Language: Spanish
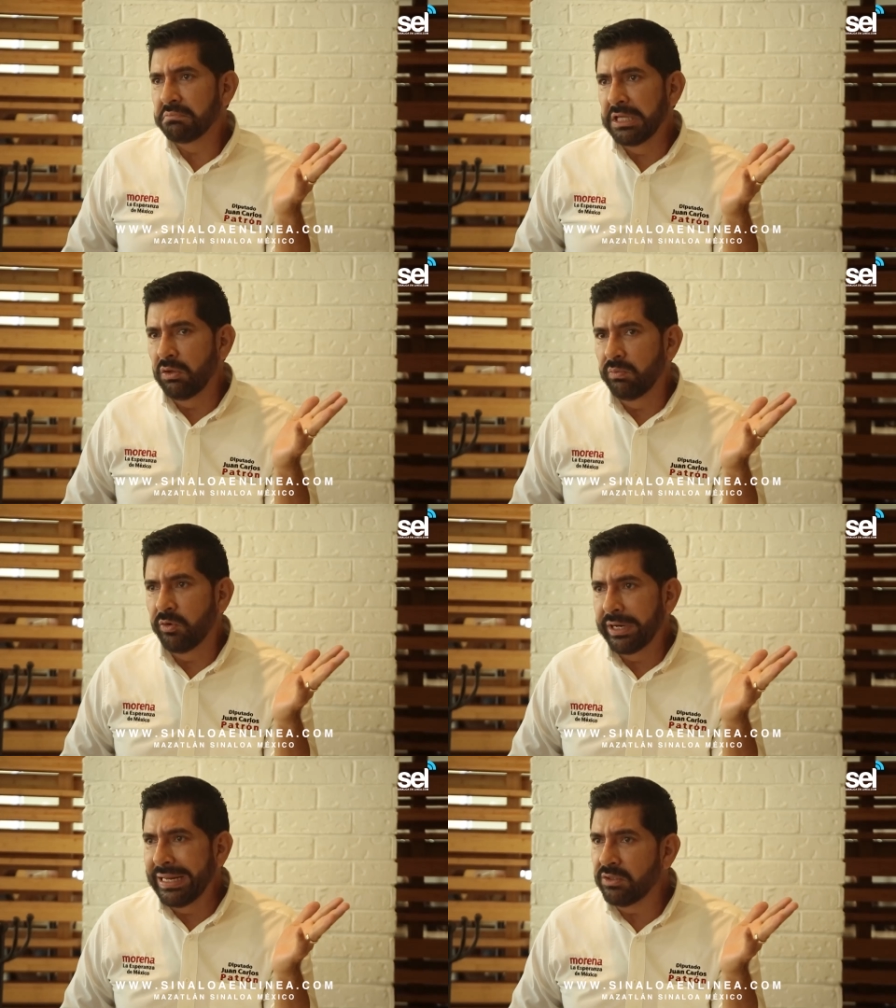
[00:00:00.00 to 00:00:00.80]
De los
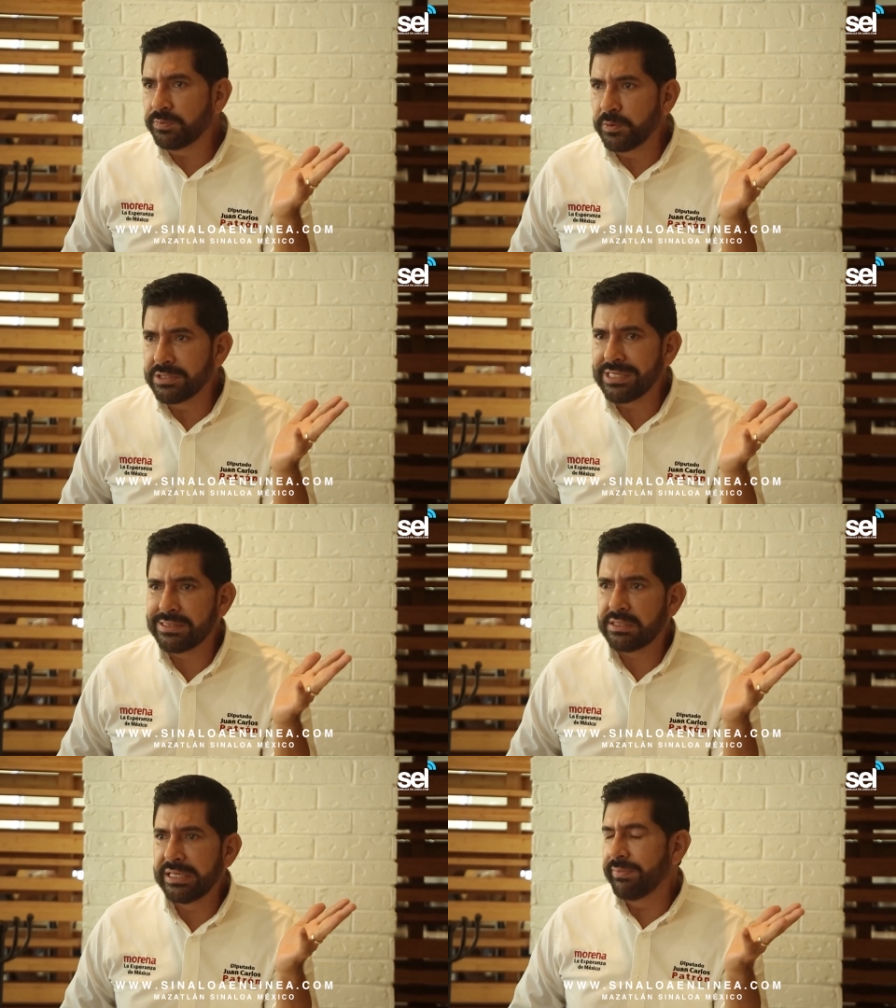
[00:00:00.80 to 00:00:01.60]
morenos, pues
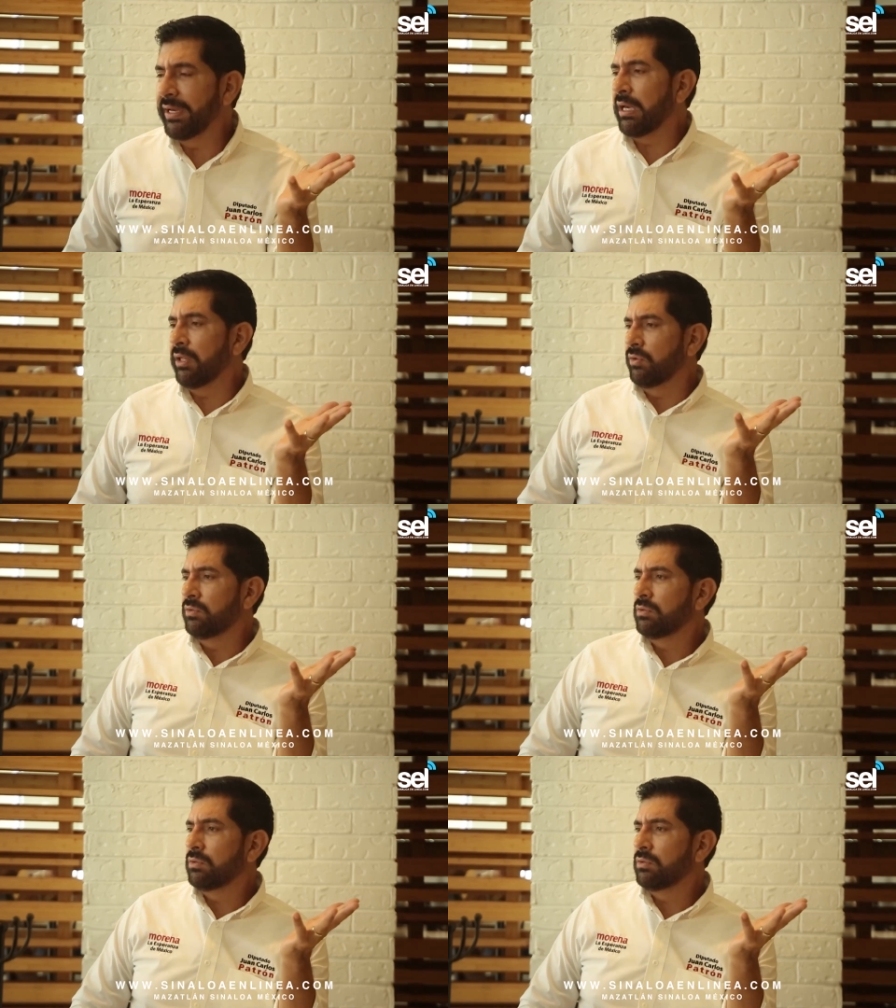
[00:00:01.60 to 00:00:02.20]
hasta ahí me quedo